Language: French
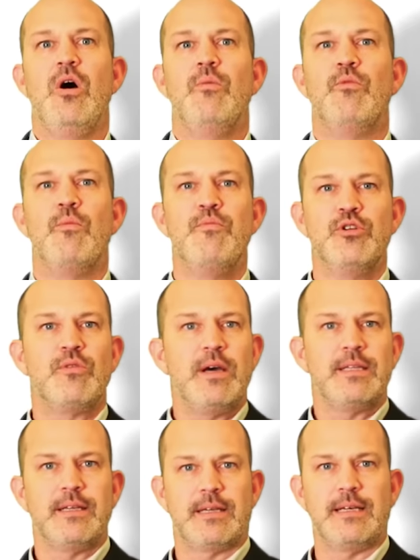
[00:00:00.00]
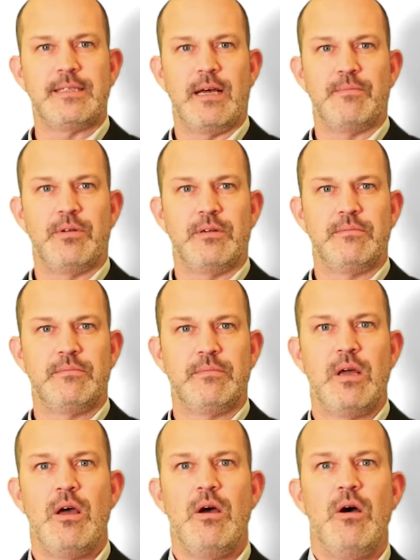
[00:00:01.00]
Mon besoin était très simple.
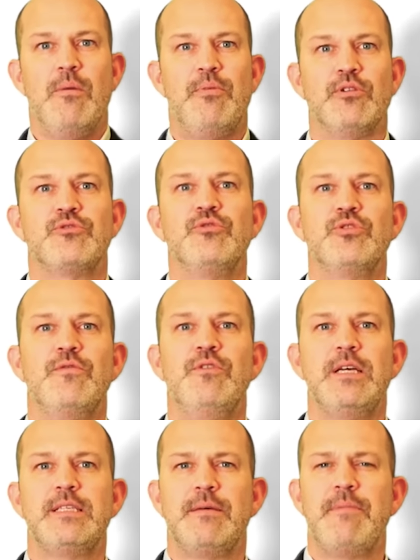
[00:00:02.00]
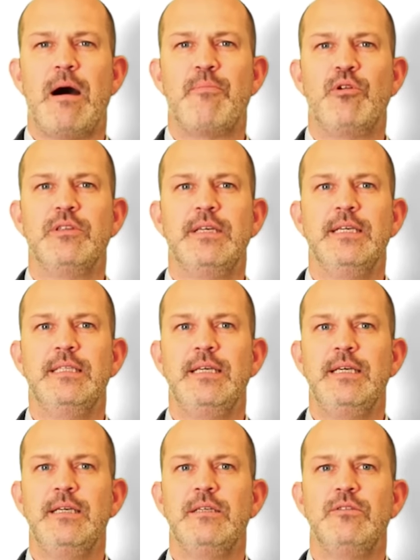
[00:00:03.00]
Penses-tu que je voulais ces barres
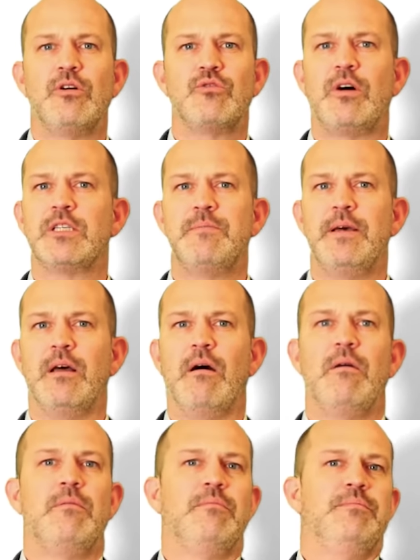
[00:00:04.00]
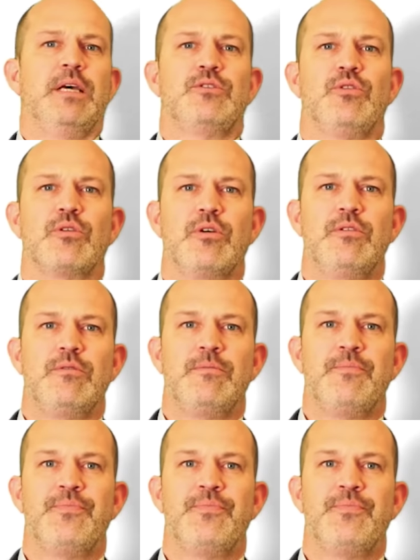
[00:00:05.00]
protéinées dans trois semaines Bien sûr que non.